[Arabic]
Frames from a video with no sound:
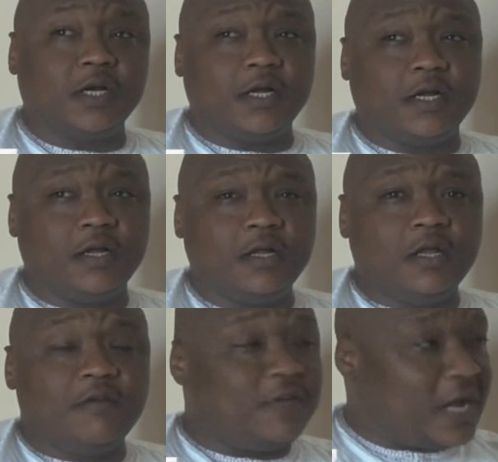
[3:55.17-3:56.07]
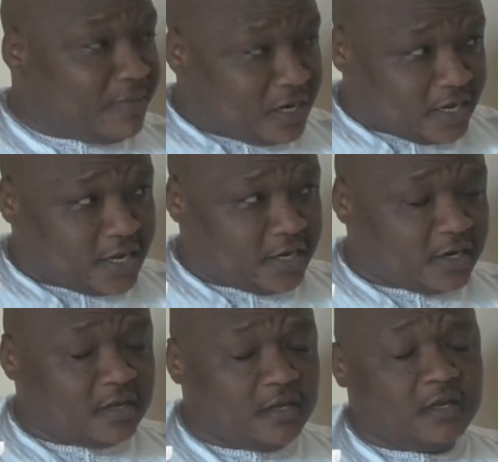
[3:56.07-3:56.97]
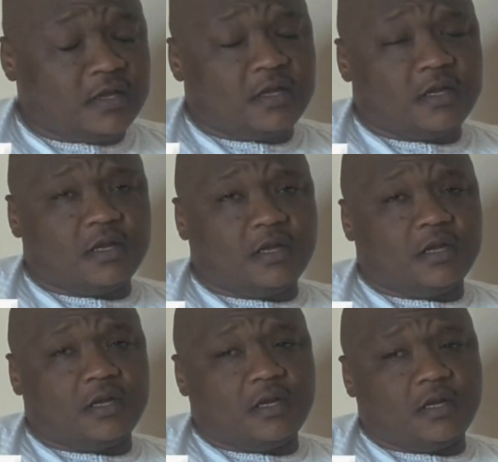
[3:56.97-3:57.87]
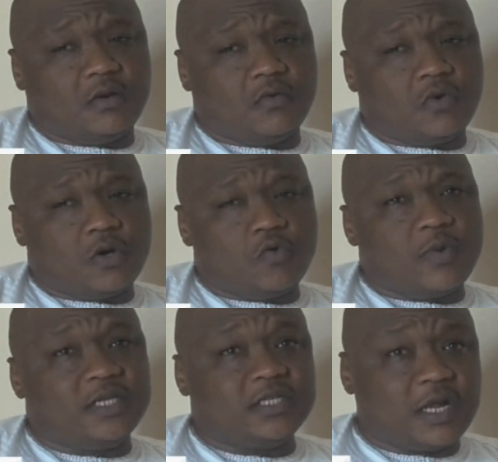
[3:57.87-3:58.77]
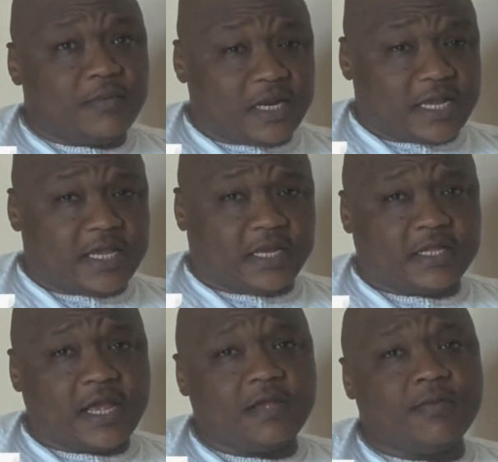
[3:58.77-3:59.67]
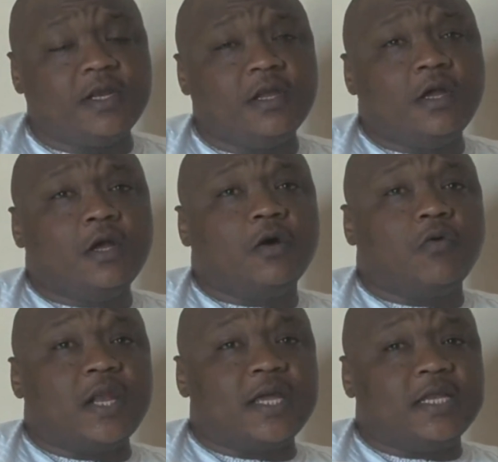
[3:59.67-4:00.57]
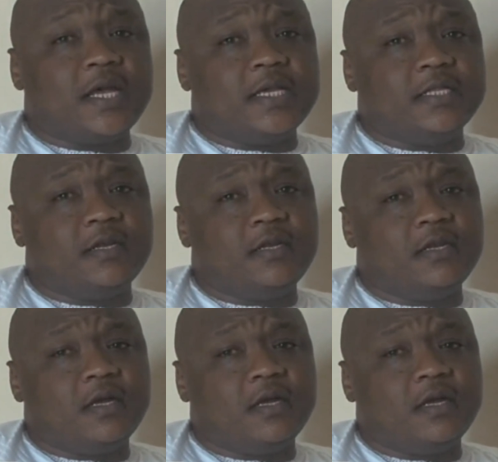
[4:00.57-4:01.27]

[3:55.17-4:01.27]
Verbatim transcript: آه، في العمل الخيري آه، وأمارس العمل الخيري دائما ولكن أيضا